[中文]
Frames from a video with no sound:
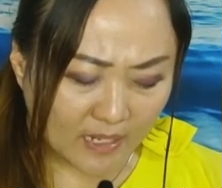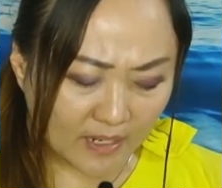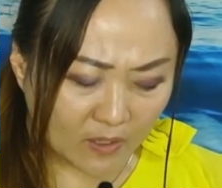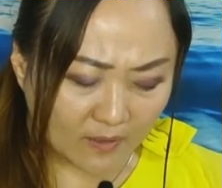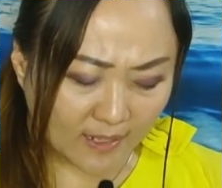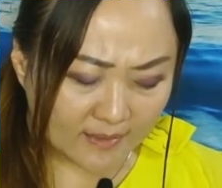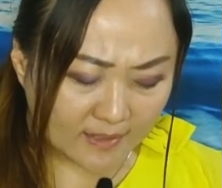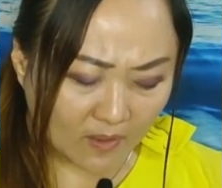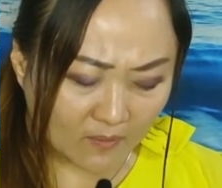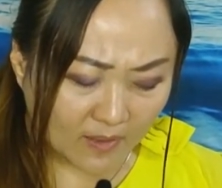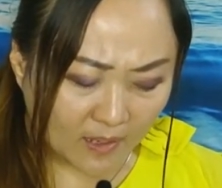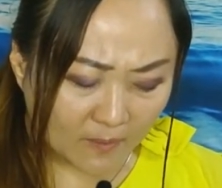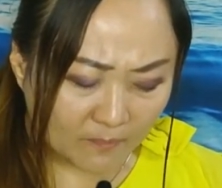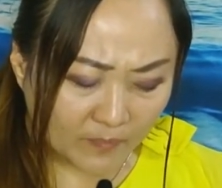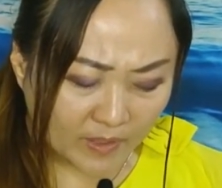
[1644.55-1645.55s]
开口来祷
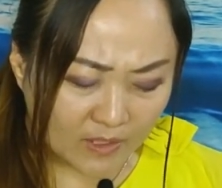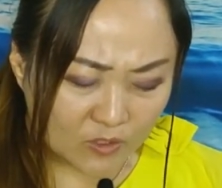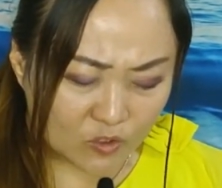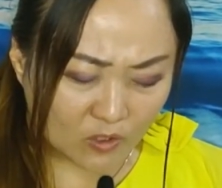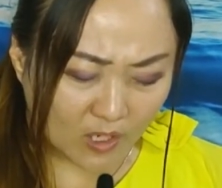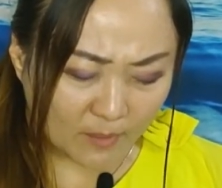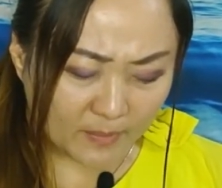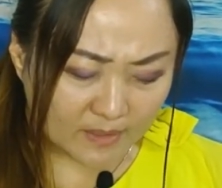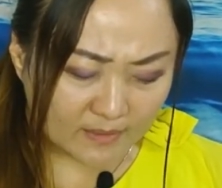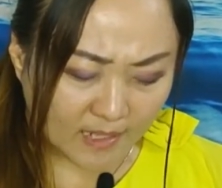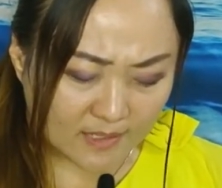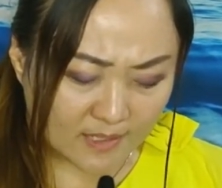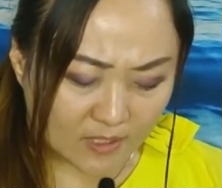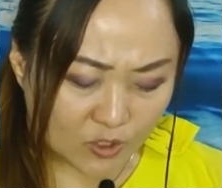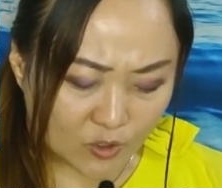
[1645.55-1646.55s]
告，主啊，我们
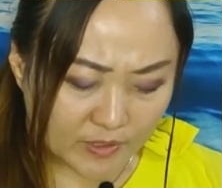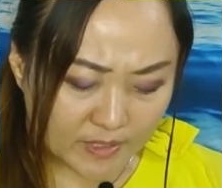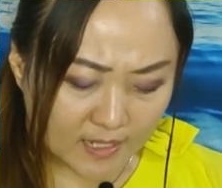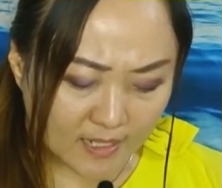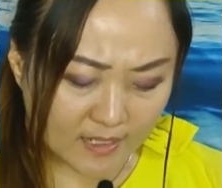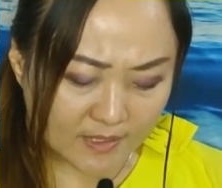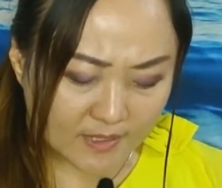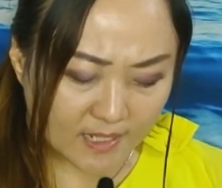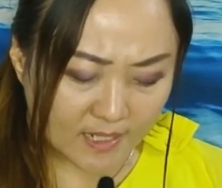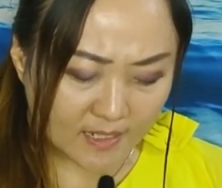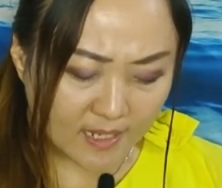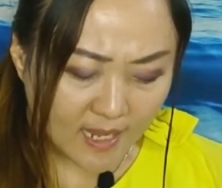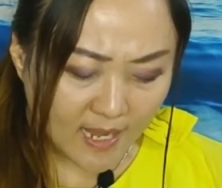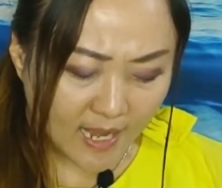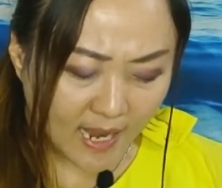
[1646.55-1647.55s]
带着纯洁的心，